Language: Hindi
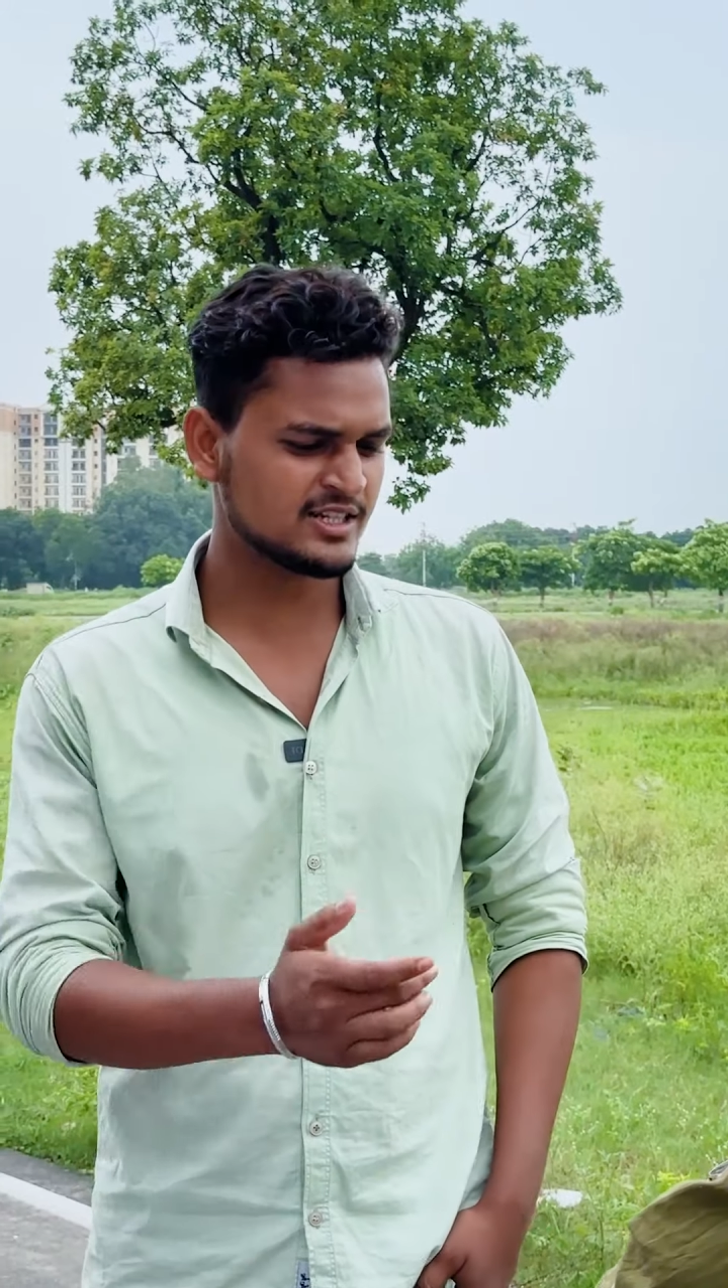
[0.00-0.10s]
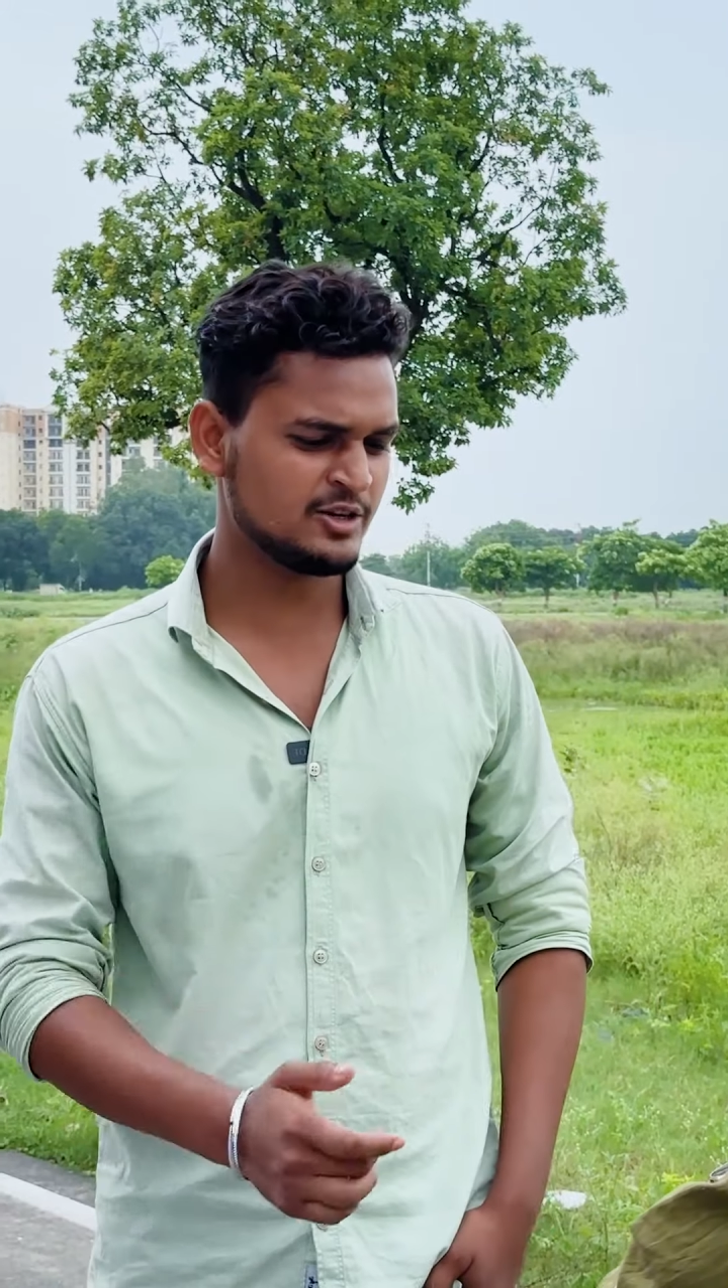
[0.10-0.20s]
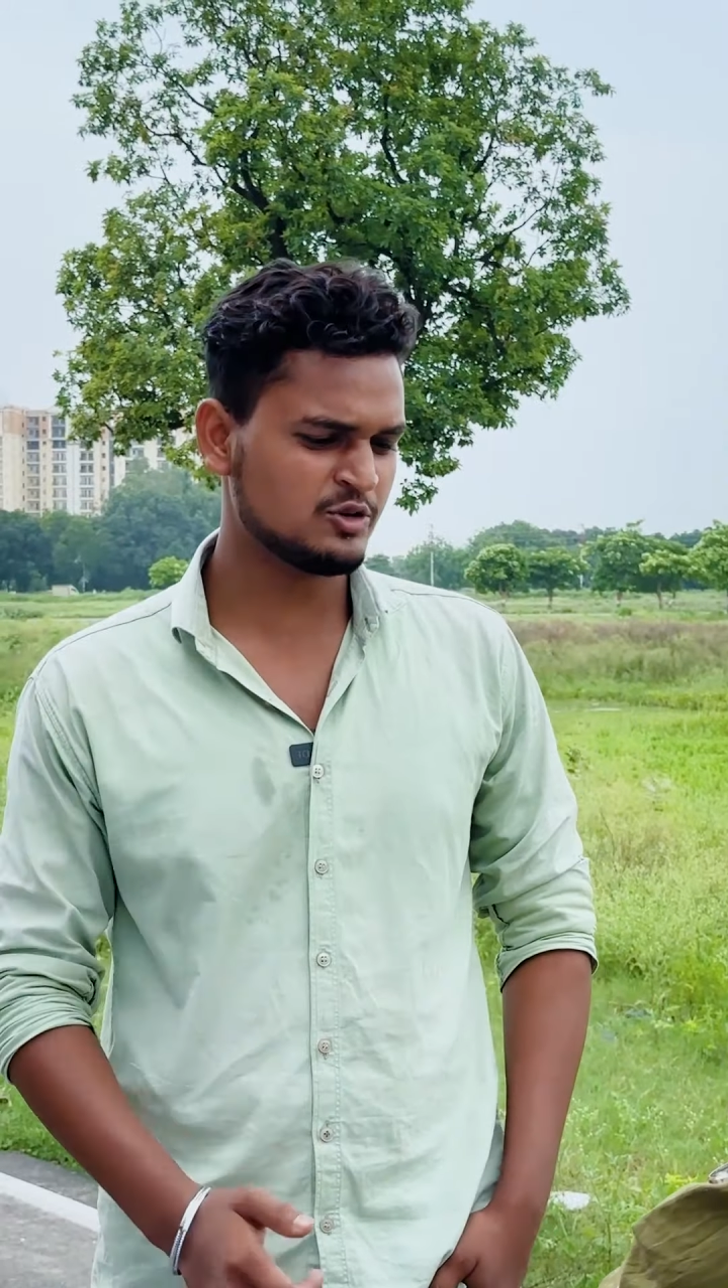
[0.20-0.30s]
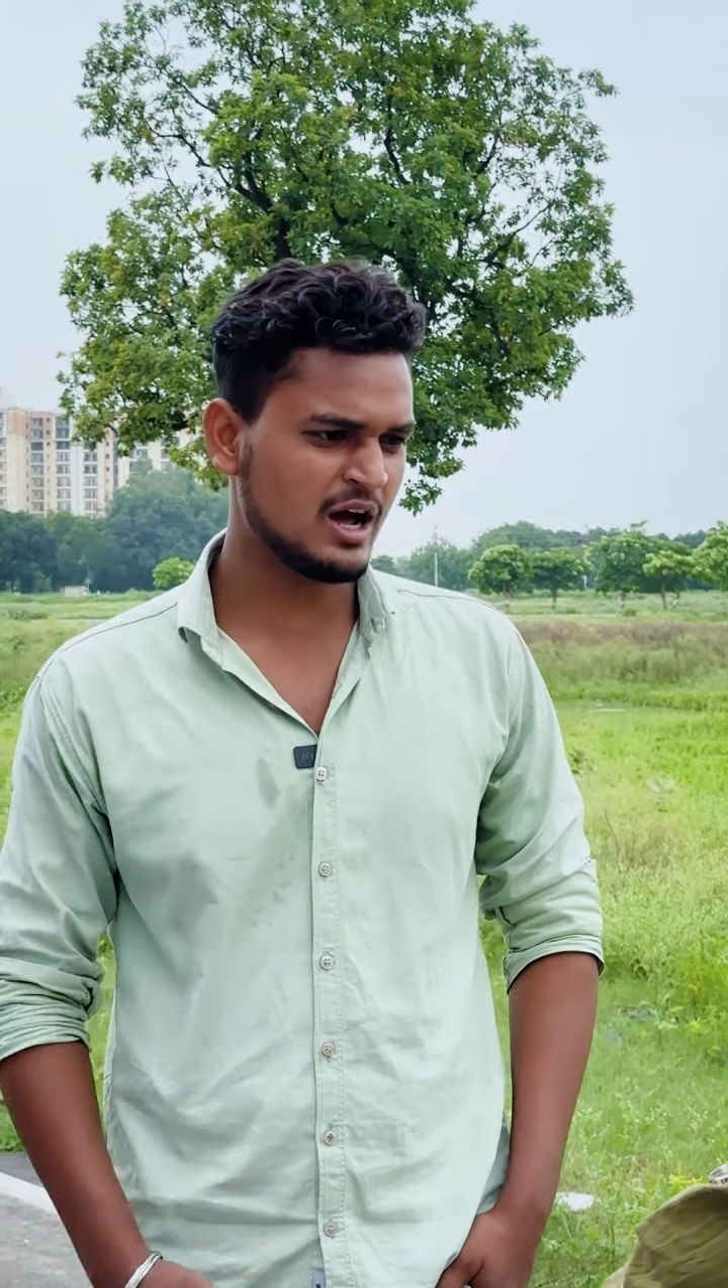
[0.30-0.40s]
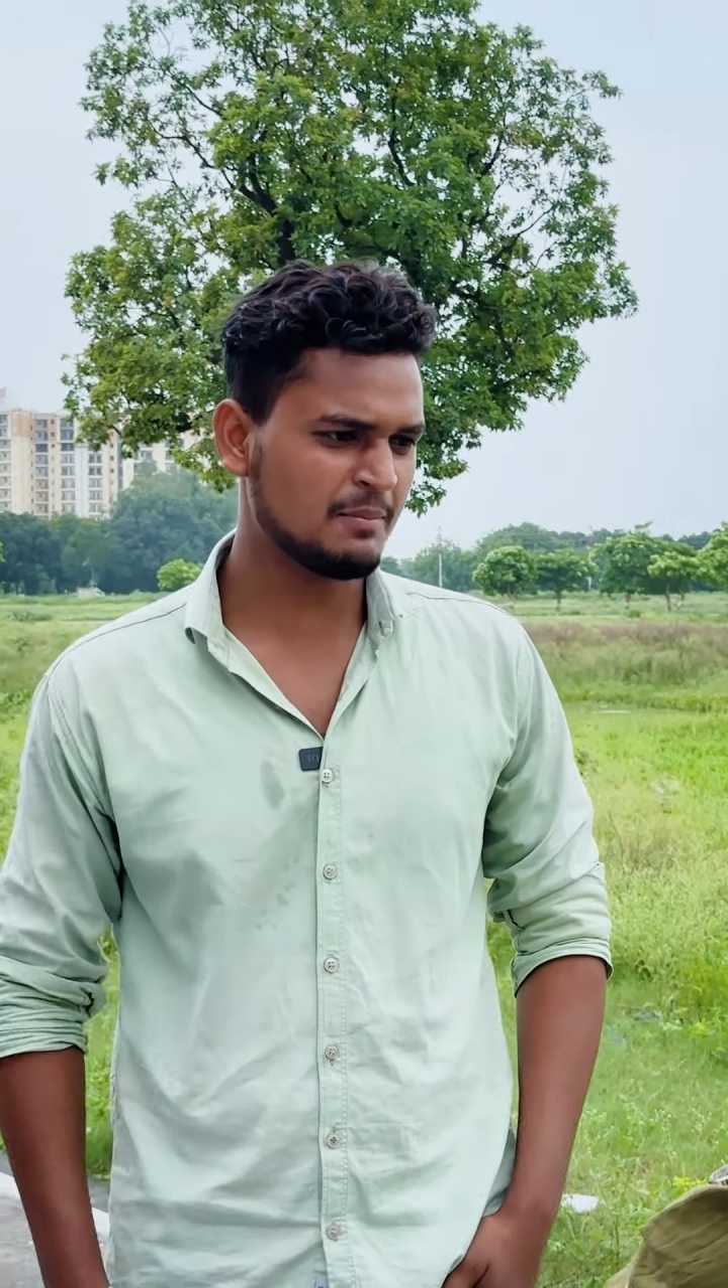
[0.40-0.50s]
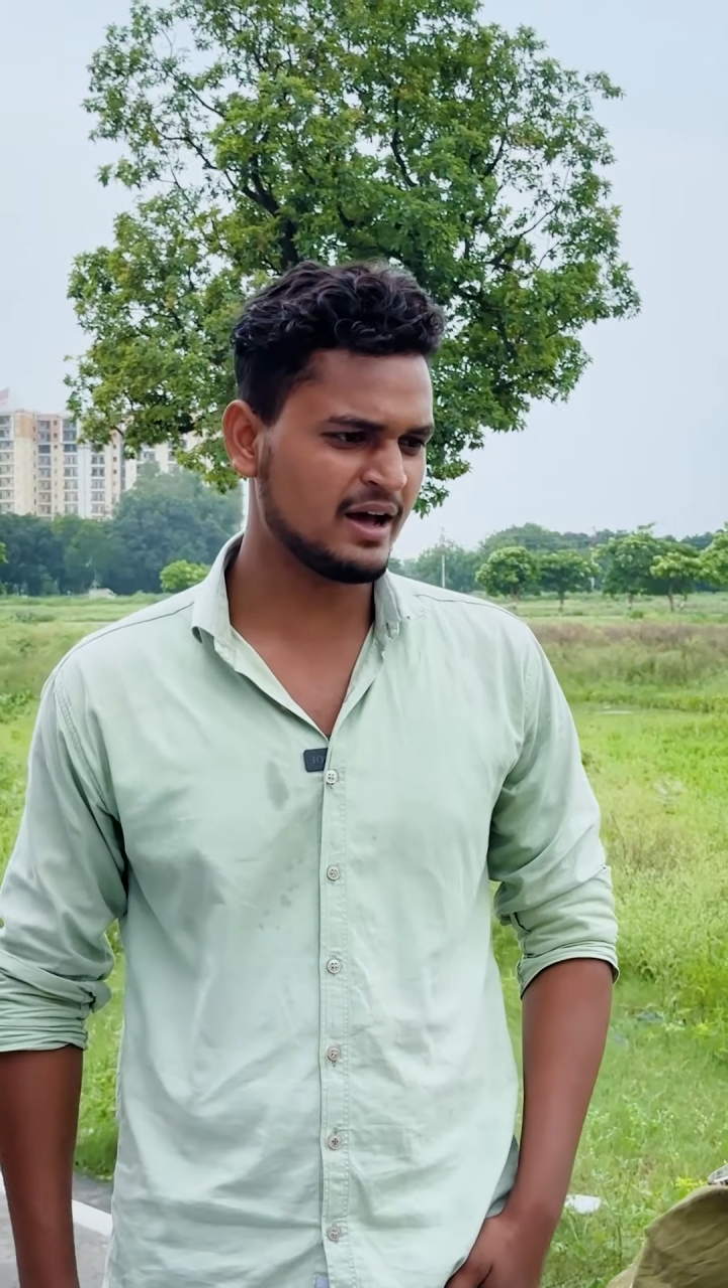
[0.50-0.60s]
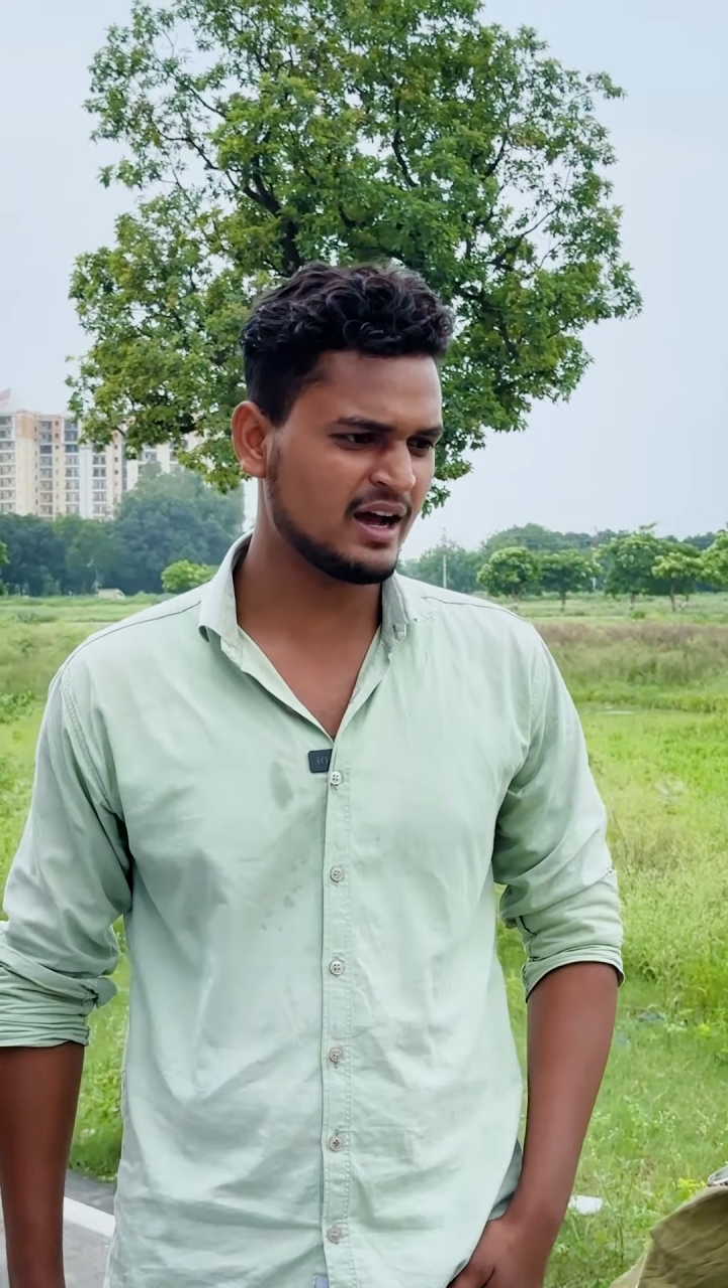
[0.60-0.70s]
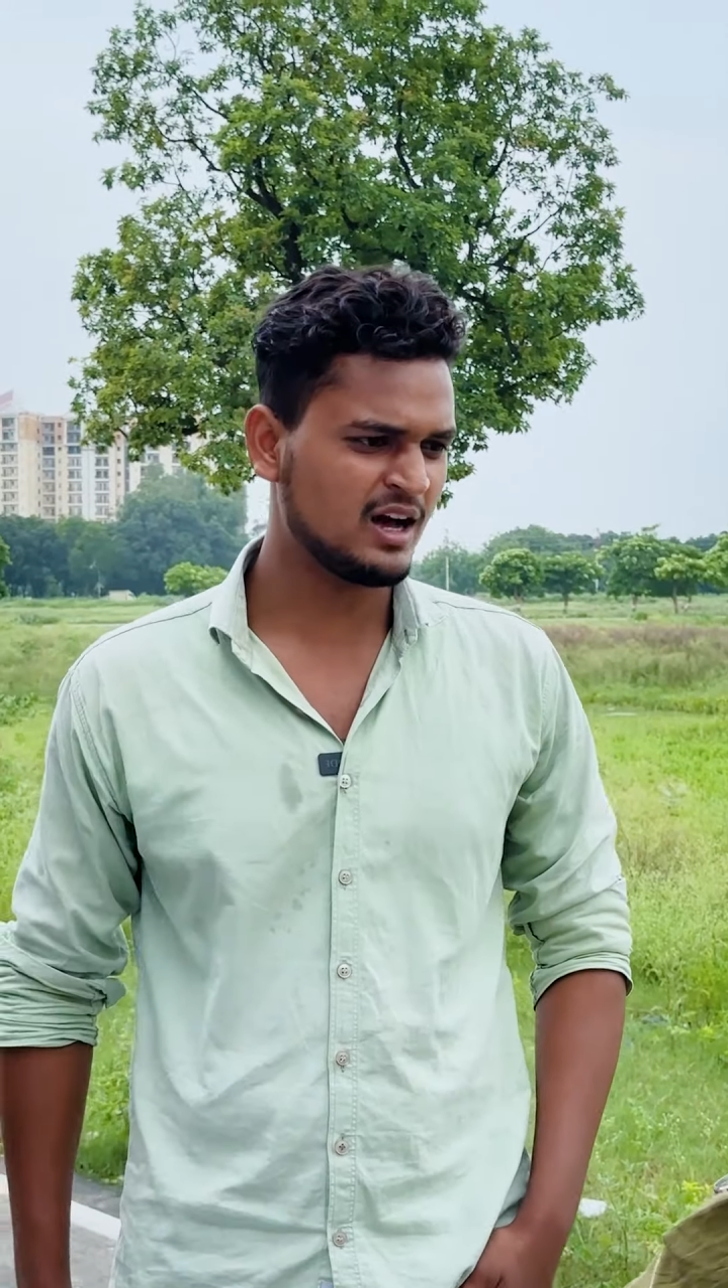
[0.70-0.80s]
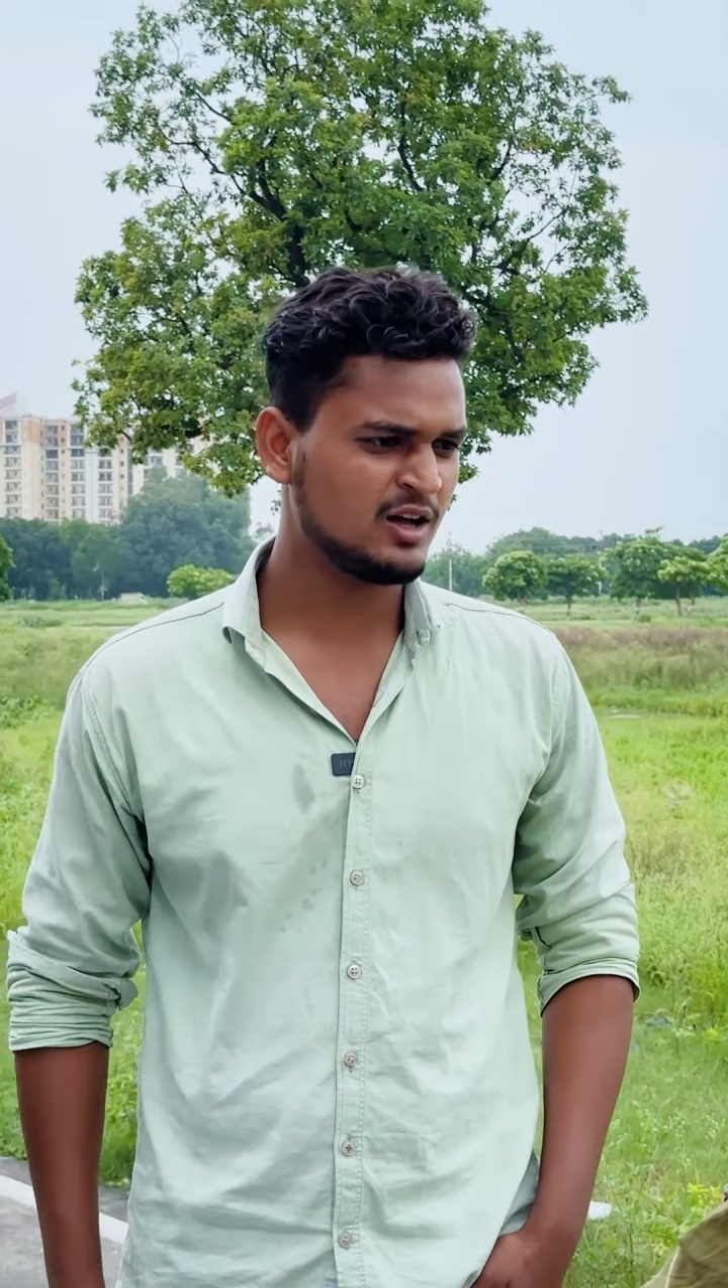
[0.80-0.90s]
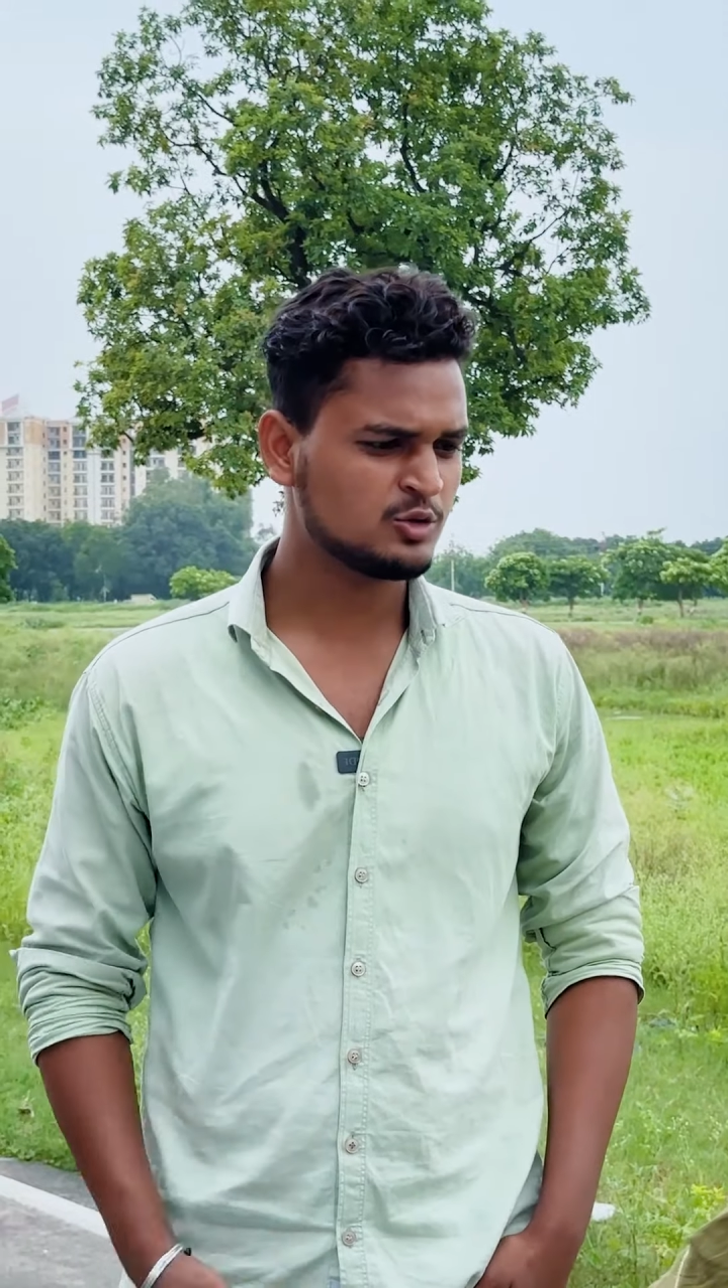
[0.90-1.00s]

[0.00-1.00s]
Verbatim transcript: नहीं उठा पाएगा